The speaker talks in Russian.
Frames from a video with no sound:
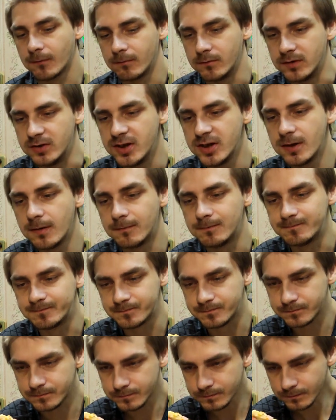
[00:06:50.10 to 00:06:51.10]
Ем.
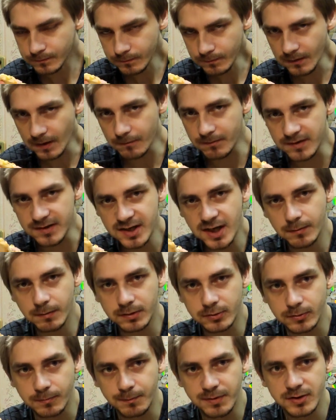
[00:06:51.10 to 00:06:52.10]
Ем
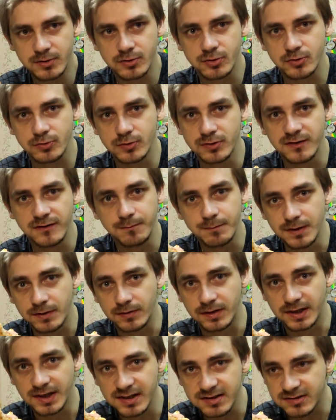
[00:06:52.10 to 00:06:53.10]
эту пиццушку не в
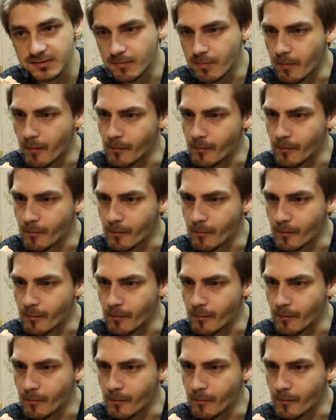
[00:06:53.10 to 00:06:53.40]
первый раз.